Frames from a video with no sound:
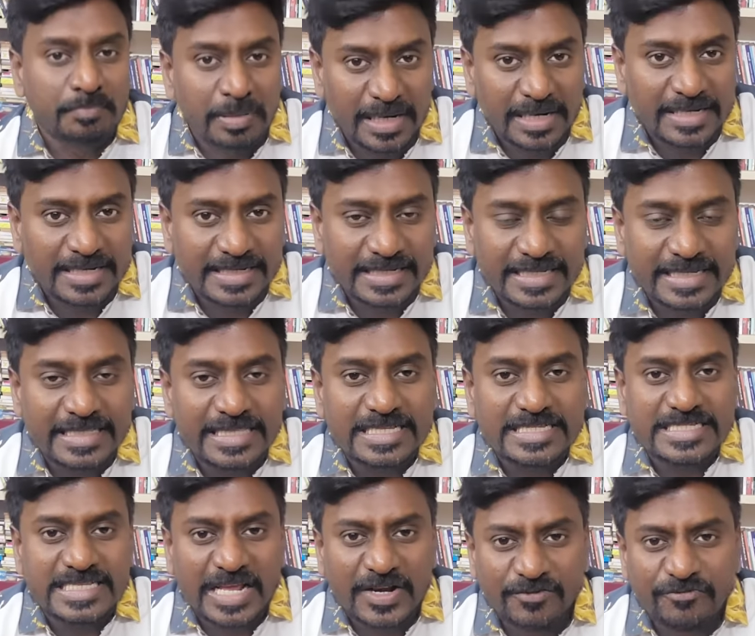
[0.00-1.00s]
பட் இது
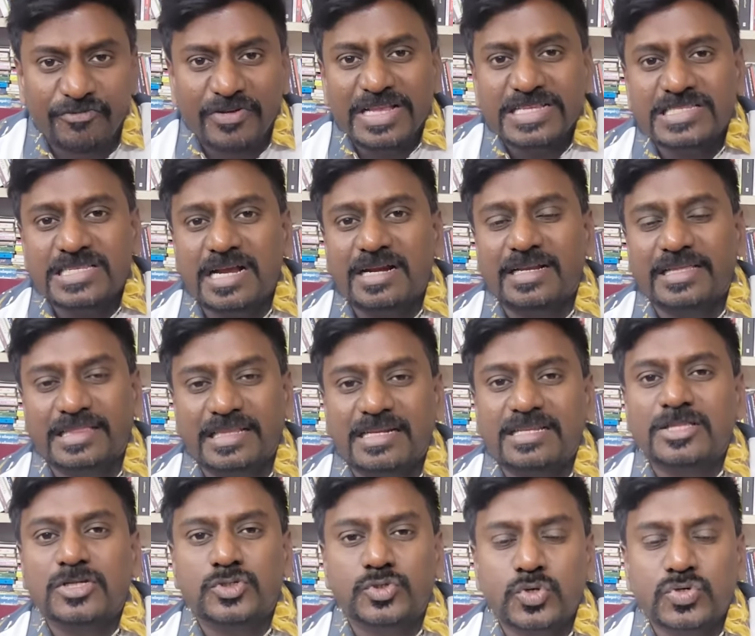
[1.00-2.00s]
சர்ஃபேஸ்
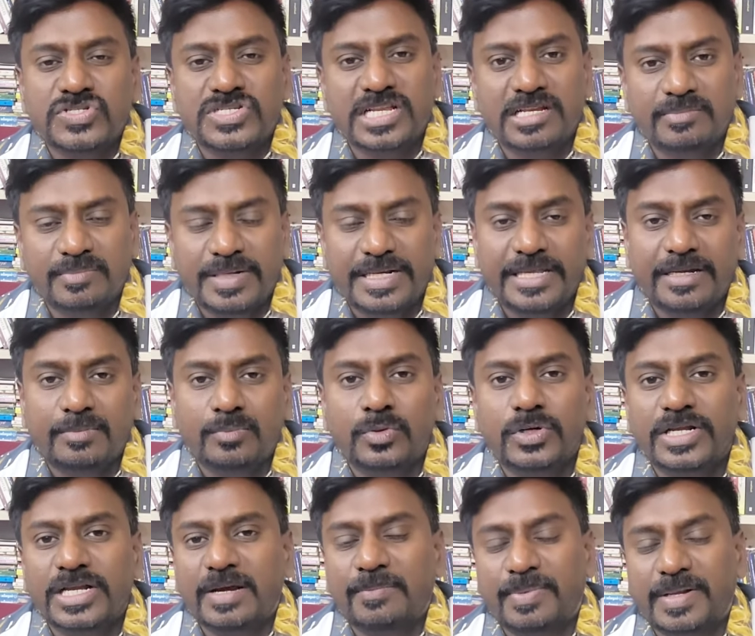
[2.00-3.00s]
ஆனதுலேருந்து சோஷியல் மீடியா
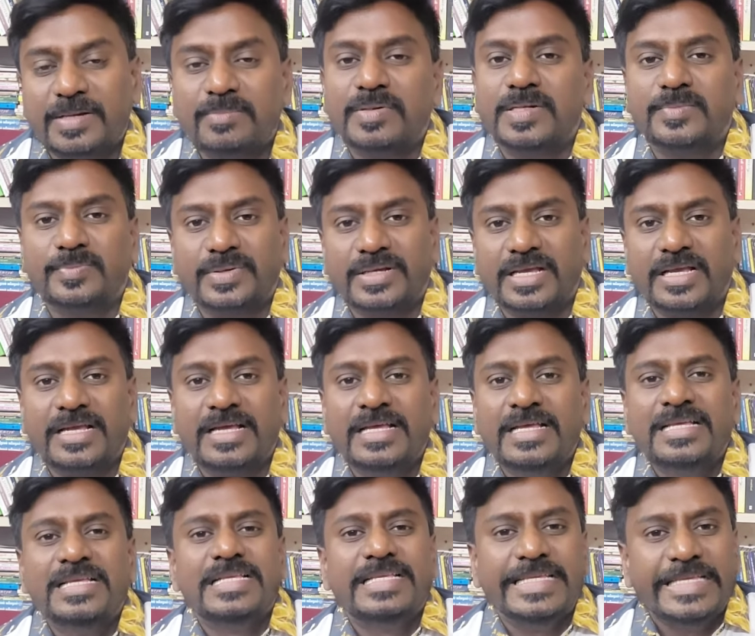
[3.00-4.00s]
முழுக்க பரபரப்புங்க
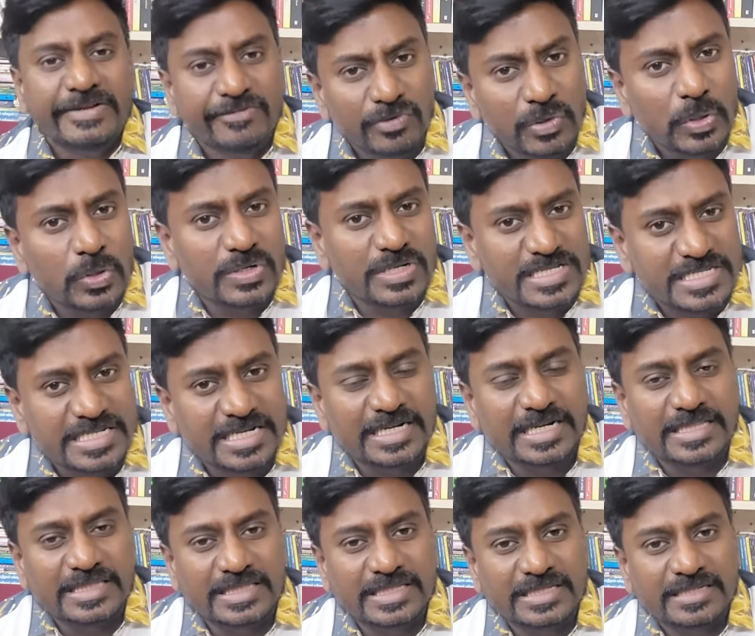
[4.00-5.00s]
இவ்வளோ ரிஸ்க்
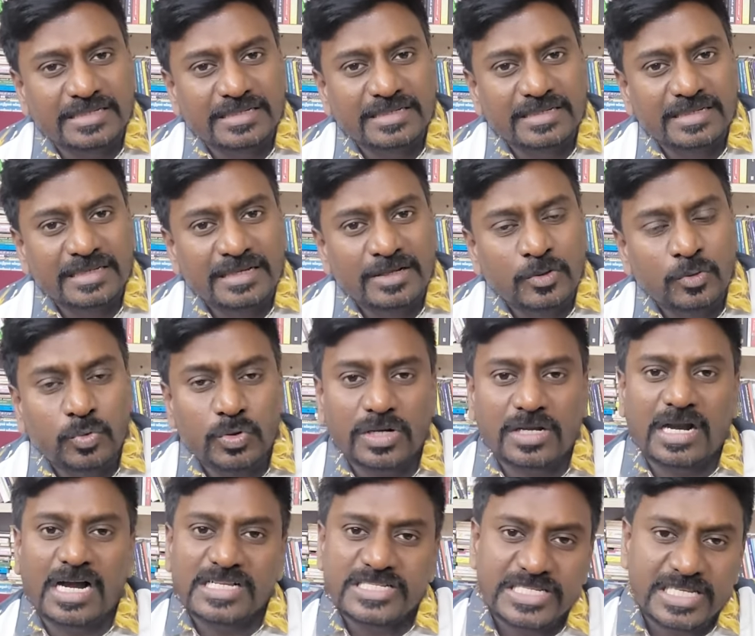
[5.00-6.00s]
எடுத்து ஒரு
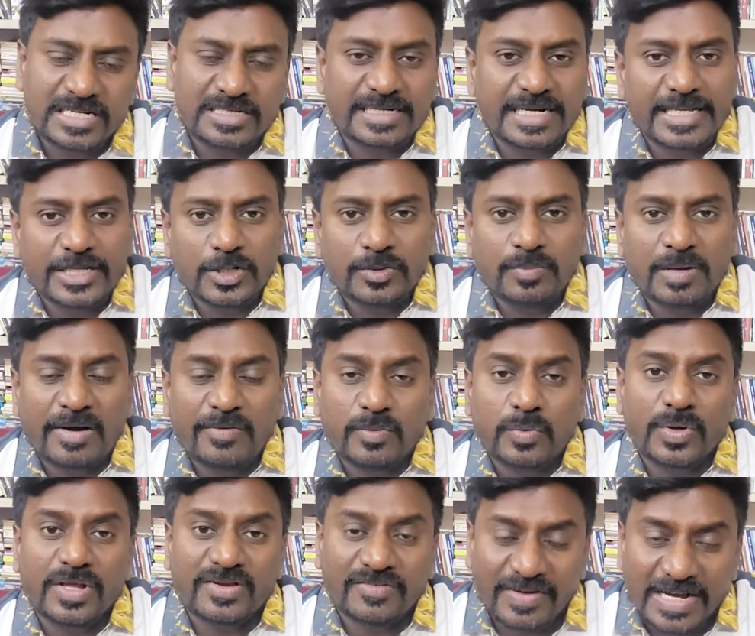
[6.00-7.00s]
காய்ச்சல் நடிக்கணுமா
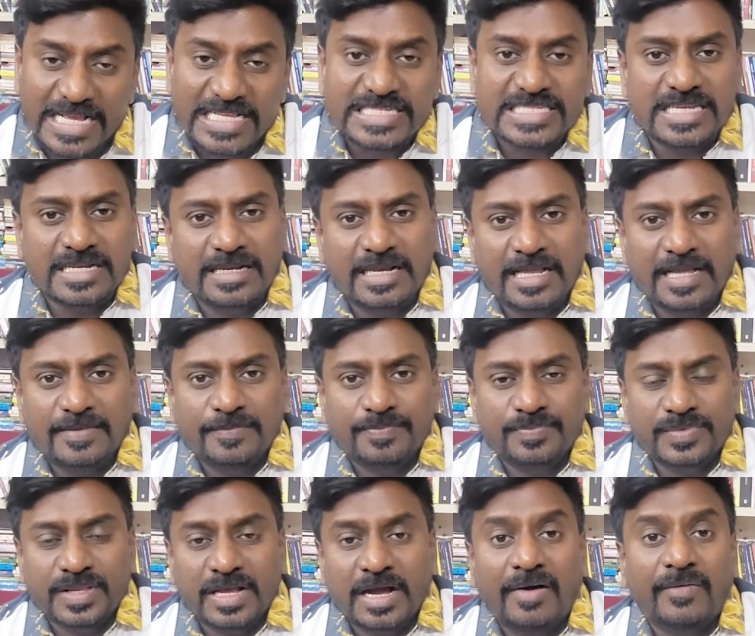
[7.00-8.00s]
அவருடைய வயசு என்ன
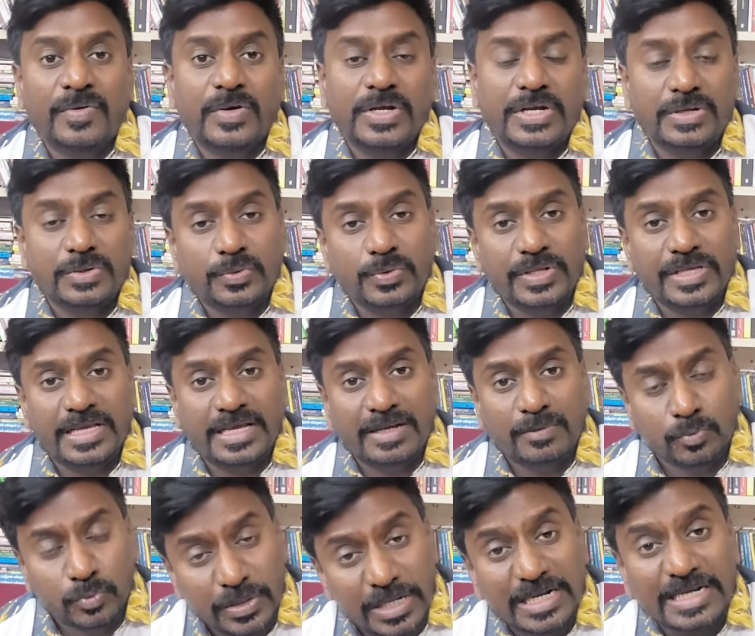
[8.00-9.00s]
அவரினுடைய
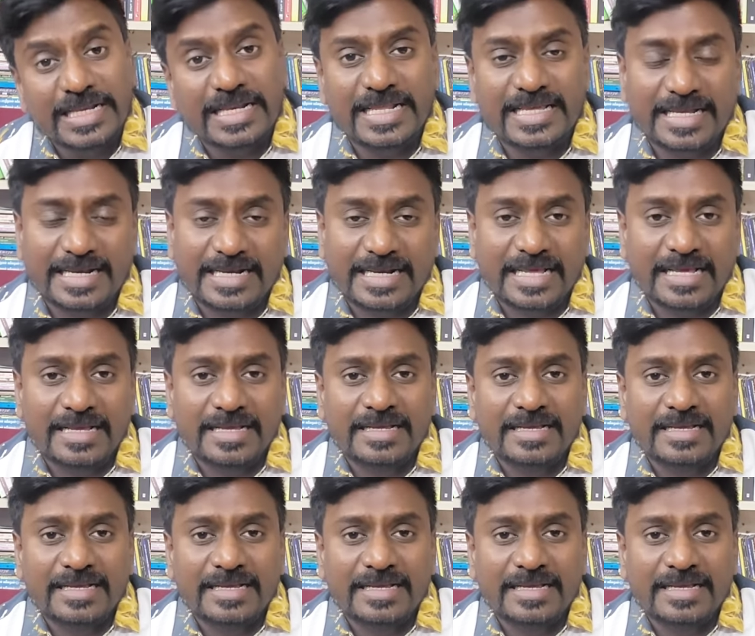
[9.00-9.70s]
உடல்நிலை என்ன